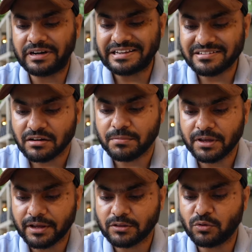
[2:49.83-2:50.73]
डीजल भी
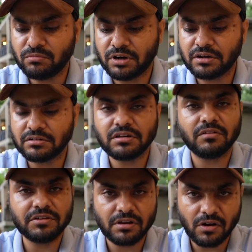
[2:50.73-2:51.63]
है तो बट
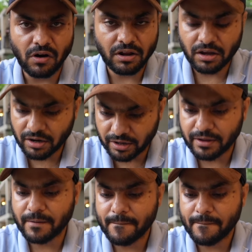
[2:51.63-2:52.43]
सर्विस रिकॉर्ड अगर है